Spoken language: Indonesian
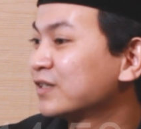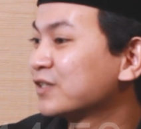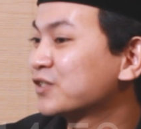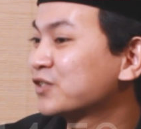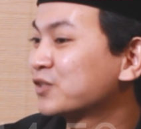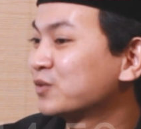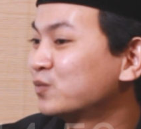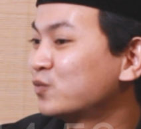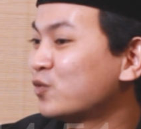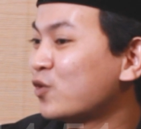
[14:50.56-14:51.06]

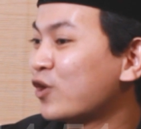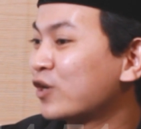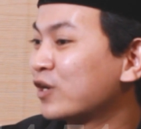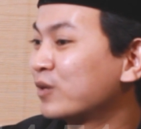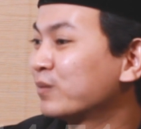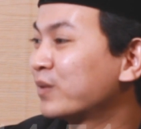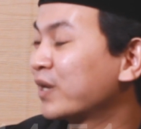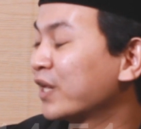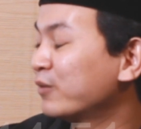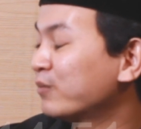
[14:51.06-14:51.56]
semua
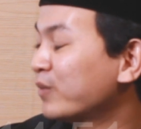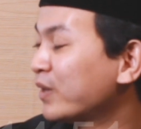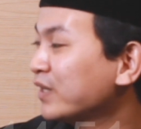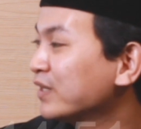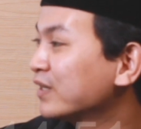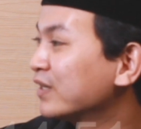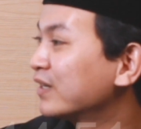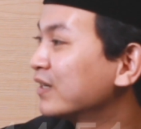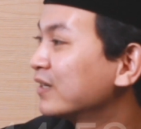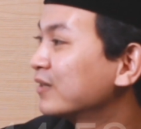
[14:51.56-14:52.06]
orang beriman
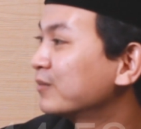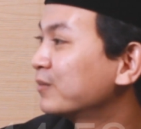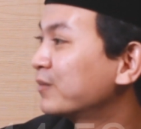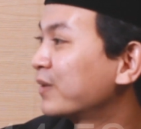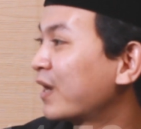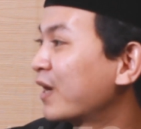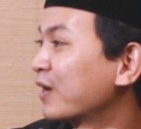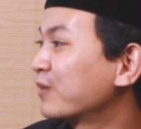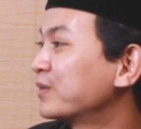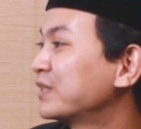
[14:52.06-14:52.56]
ya
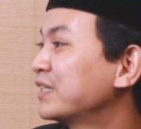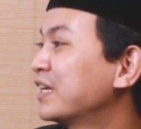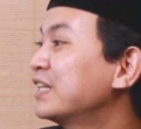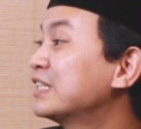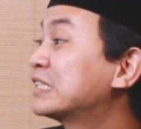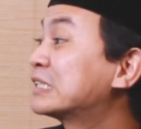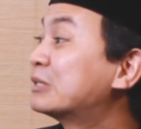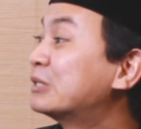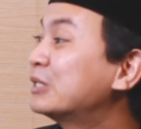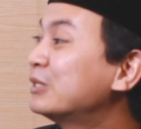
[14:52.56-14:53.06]
berhak
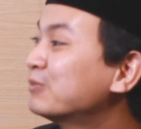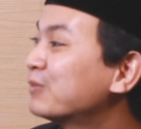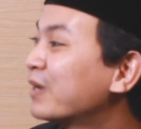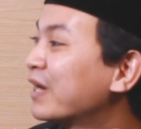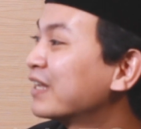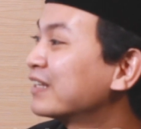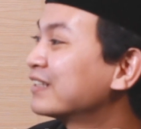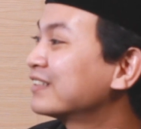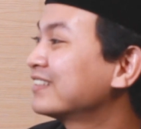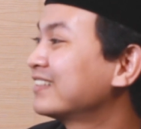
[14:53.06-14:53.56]
menjadi
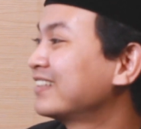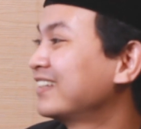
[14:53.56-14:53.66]
seniman